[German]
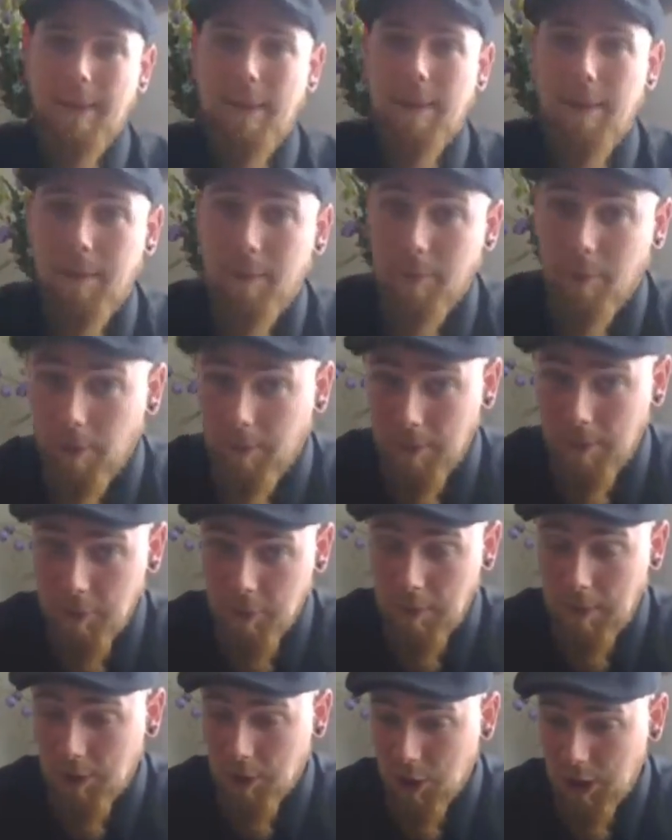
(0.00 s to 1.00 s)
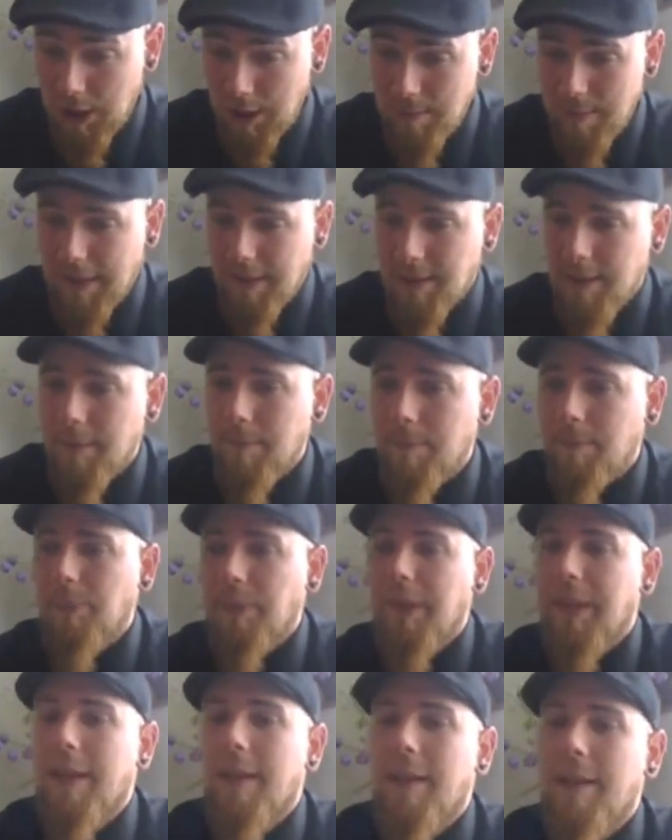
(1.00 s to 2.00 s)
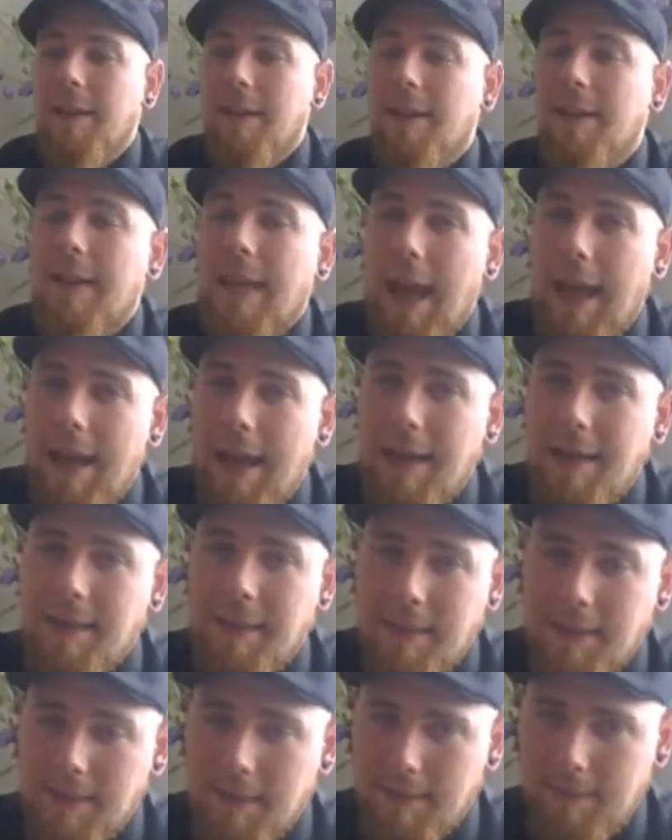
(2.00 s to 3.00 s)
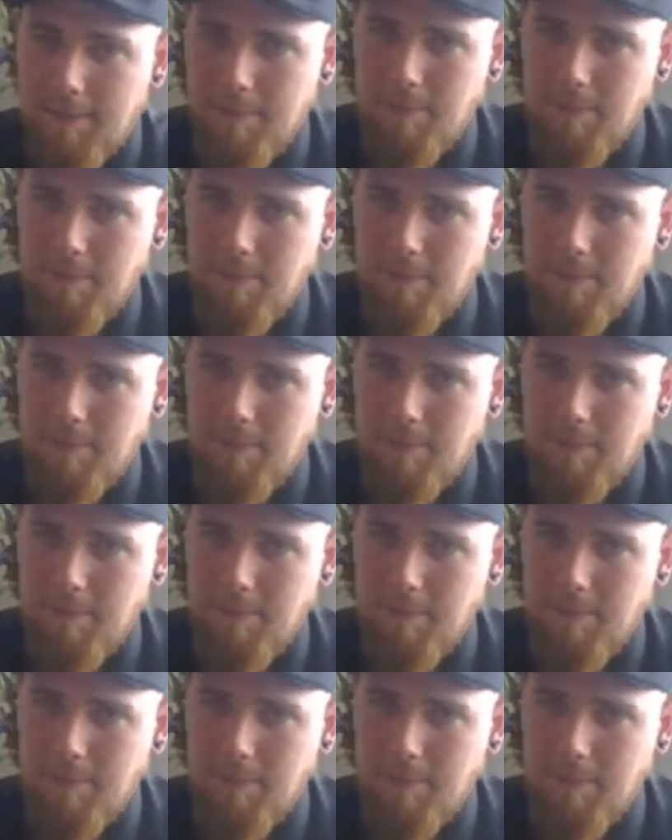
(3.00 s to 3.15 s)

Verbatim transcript: äh, im Vorfeld schon mal geschrieben hatte. Keine Angst, es